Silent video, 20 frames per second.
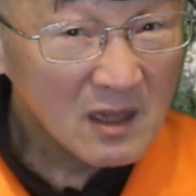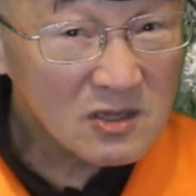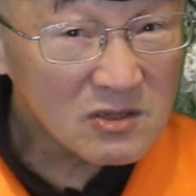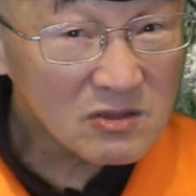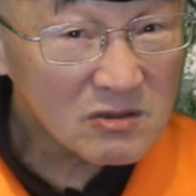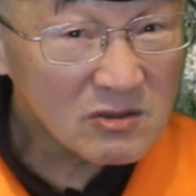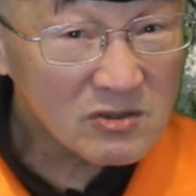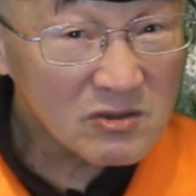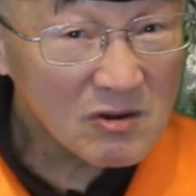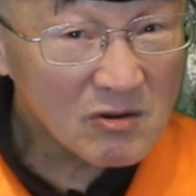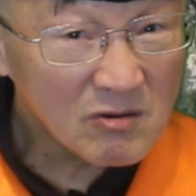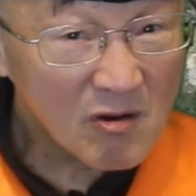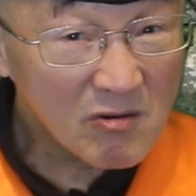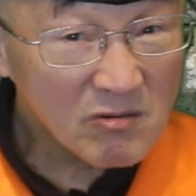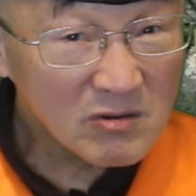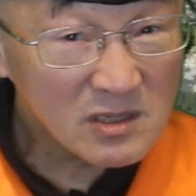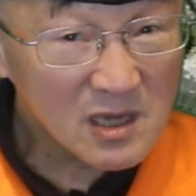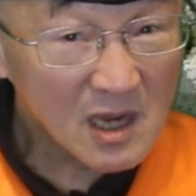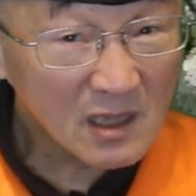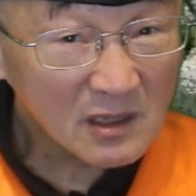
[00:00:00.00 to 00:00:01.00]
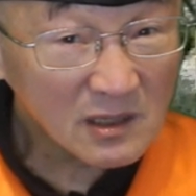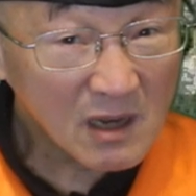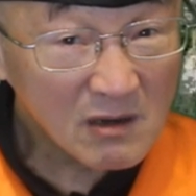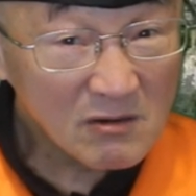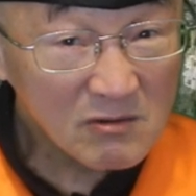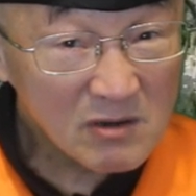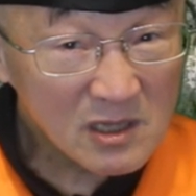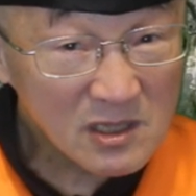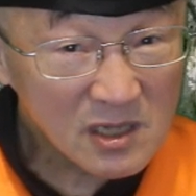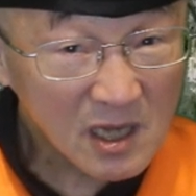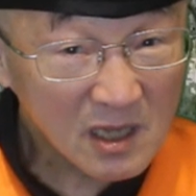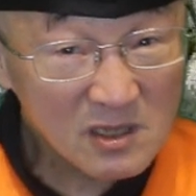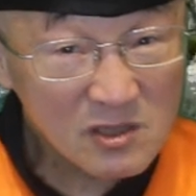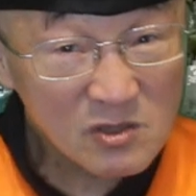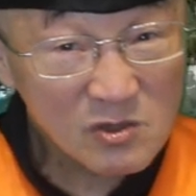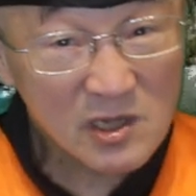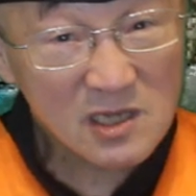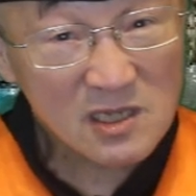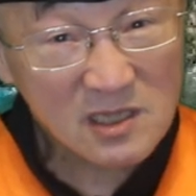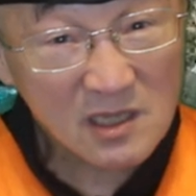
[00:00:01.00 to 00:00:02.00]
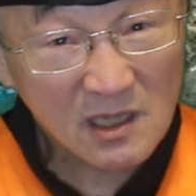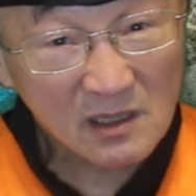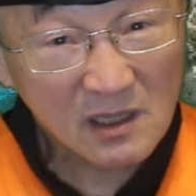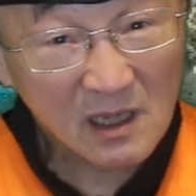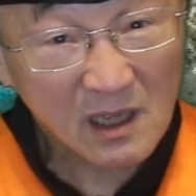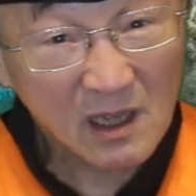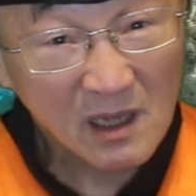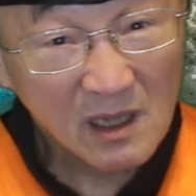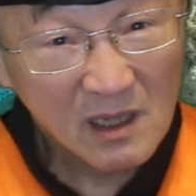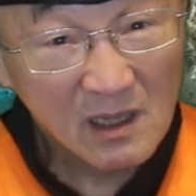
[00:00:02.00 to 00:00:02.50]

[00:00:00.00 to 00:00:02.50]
所以说公家单位钱最省了，